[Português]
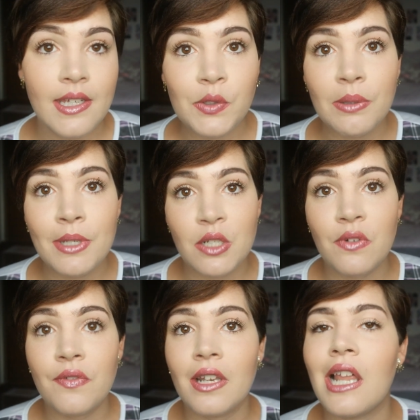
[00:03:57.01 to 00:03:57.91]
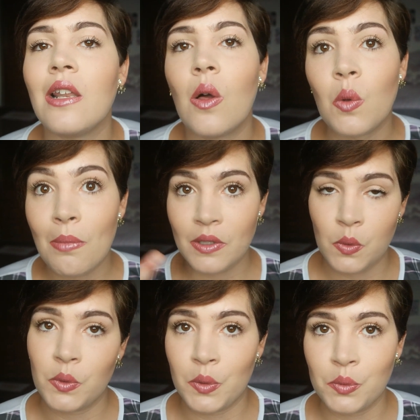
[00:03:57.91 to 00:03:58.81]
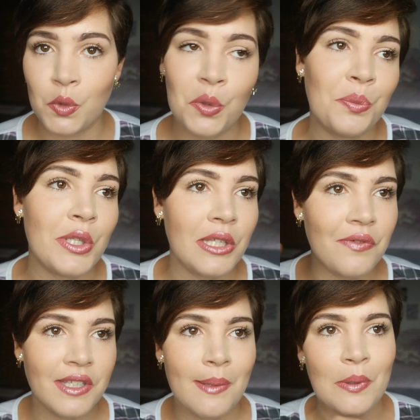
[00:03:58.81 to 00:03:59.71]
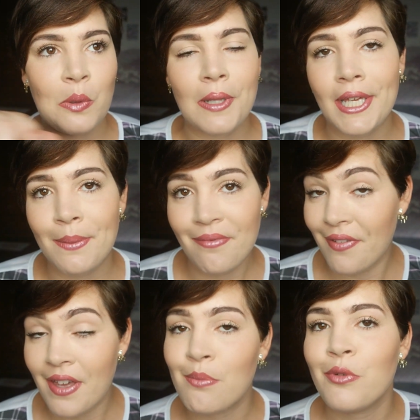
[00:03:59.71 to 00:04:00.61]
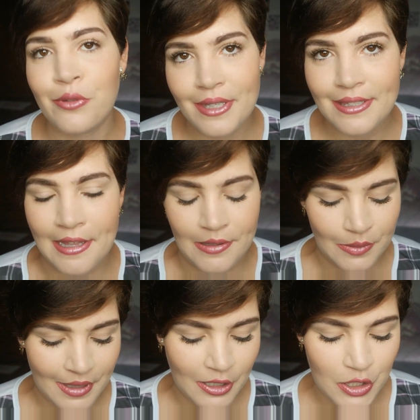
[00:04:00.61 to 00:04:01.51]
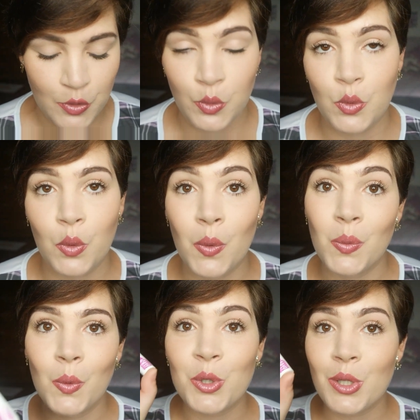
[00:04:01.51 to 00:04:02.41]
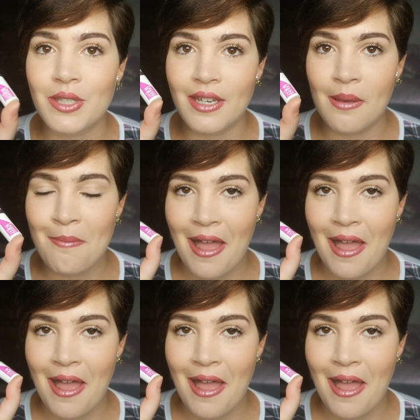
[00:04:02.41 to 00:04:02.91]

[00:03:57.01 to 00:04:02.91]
E eu também já vou falar logo o batom que eu tô, porque não vai dar pra colocar aqui porque vai ficar muito extenso, tá, gente? Eu tô com o Groselha